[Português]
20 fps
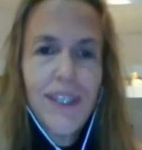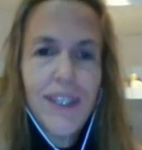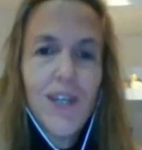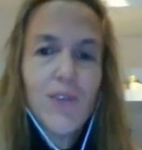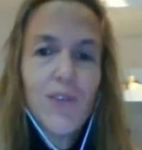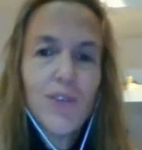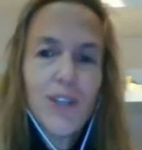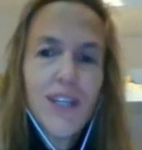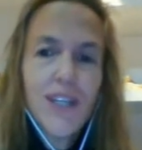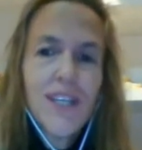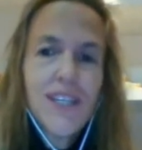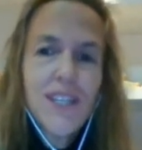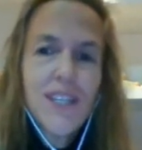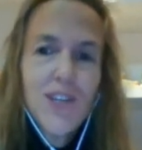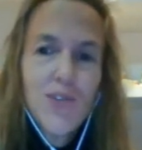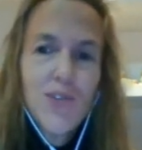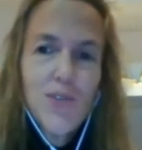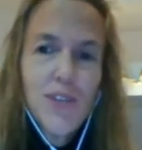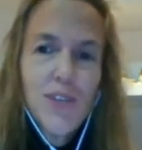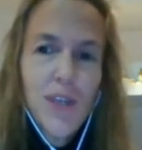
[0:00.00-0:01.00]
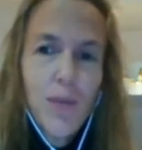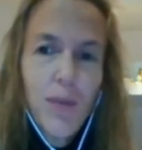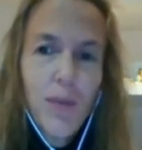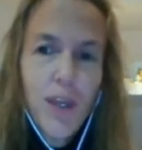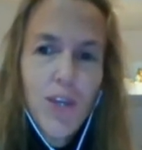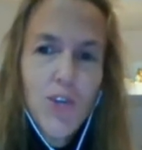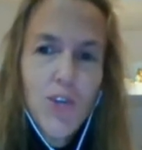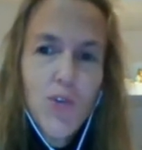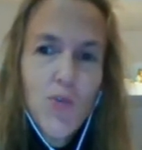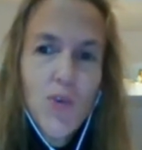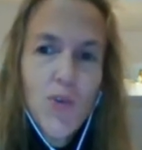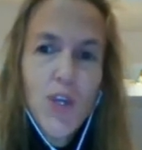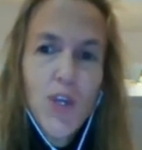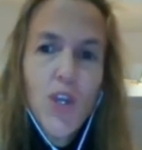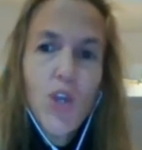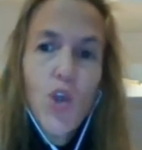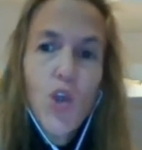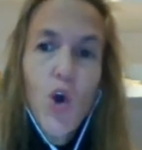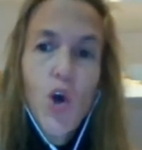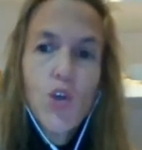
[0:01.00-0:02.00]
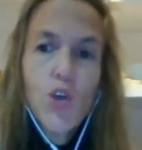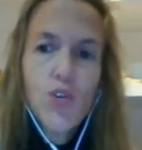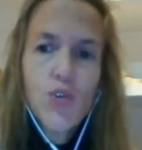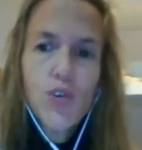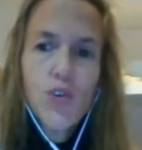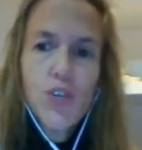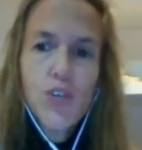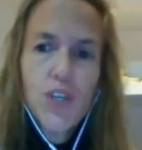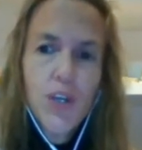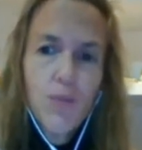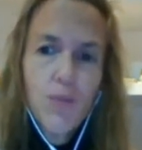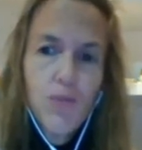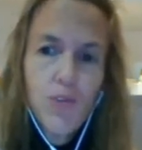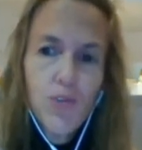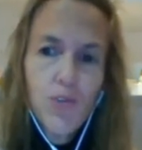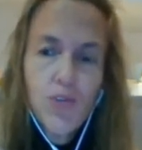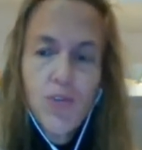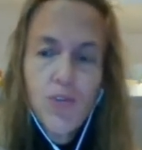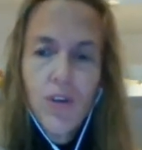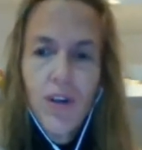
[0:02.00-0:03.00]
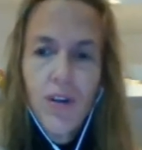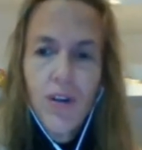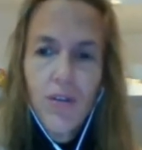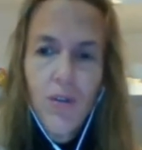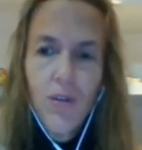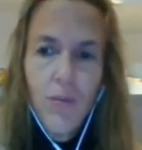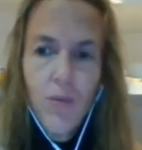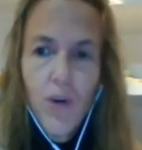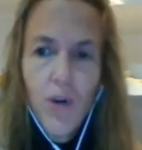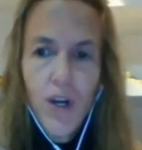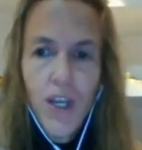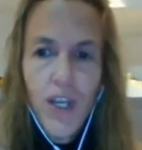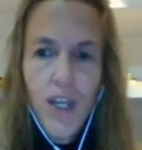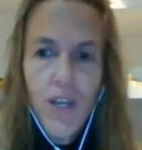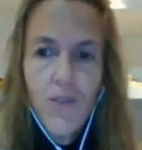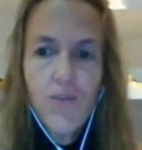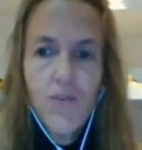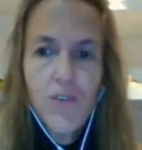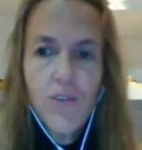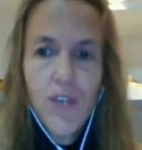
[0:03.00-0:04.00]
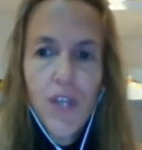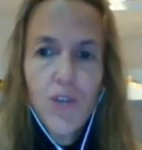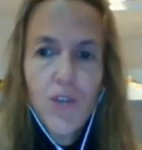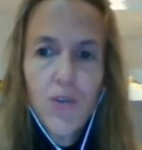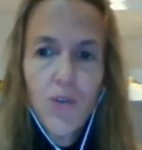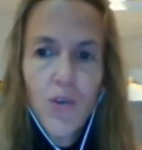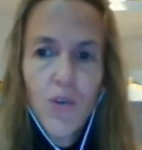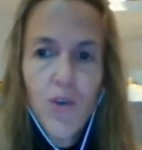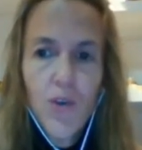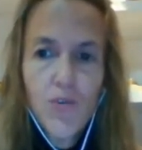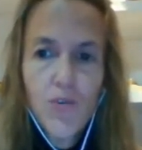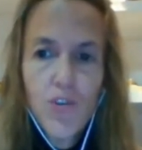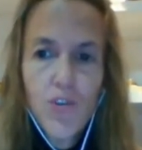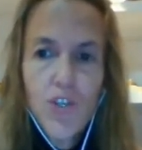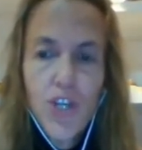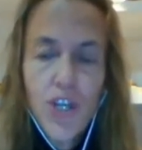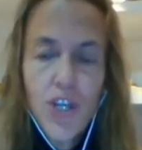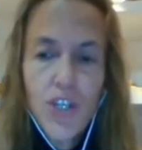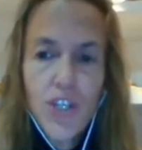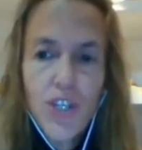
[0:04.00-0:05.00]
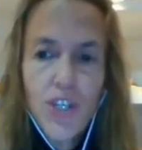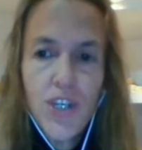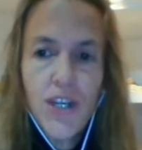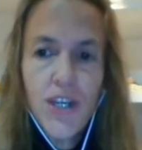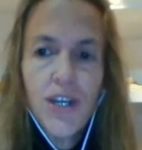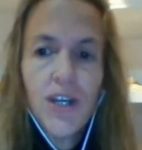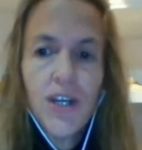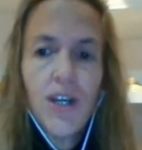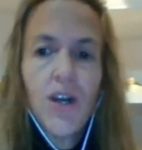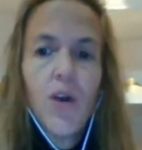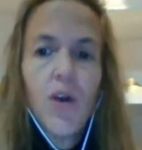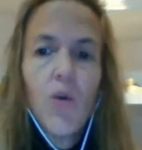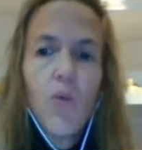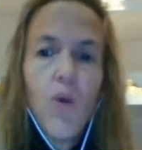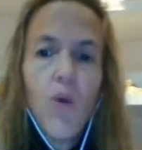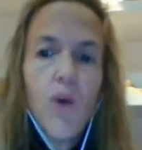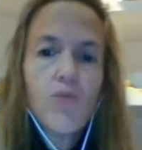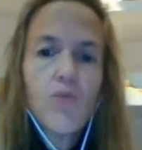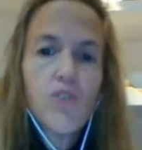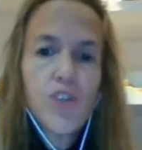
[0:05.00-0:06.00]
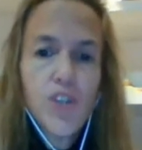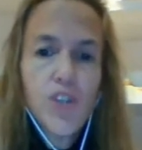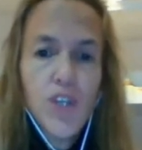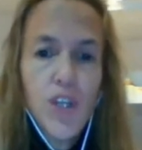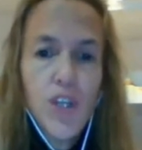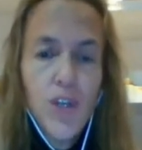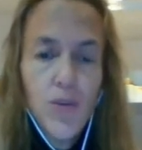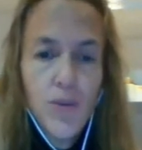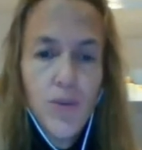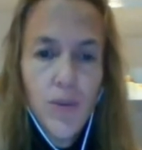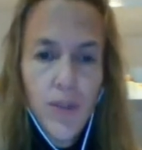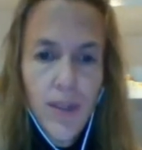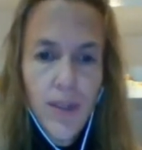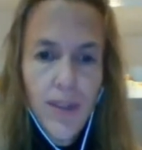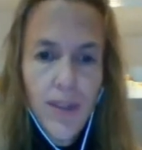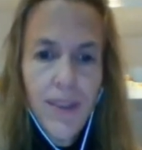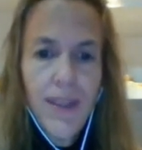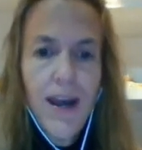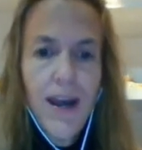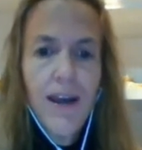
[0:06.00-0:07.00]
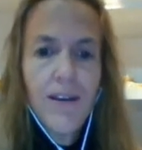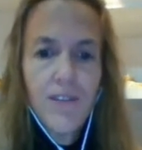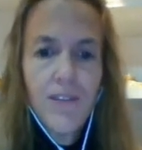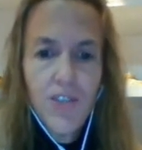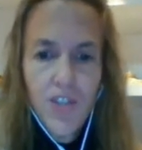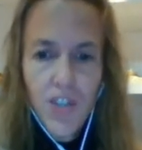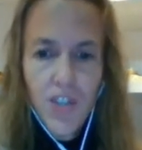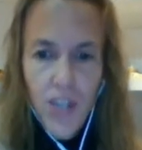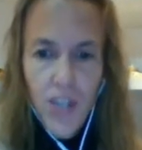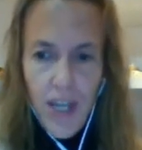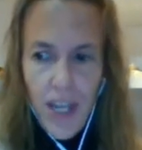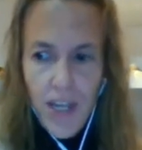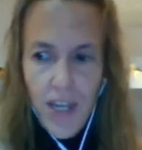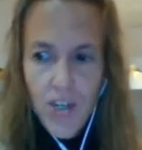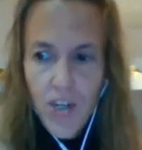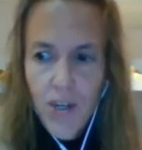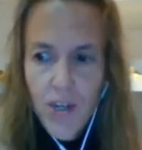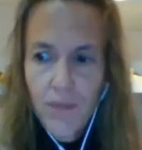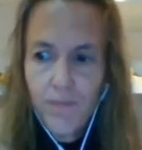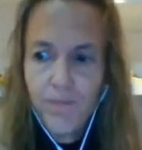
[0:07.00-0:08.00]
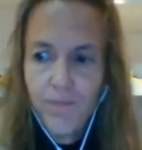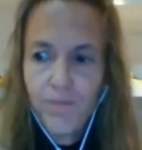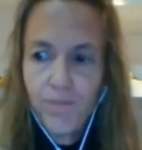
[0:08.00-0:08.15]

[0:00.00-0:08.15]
e eu vou trazer justamente o que nós usamos como clínicos dentro do nosso dia a dia, o auxílio da genética.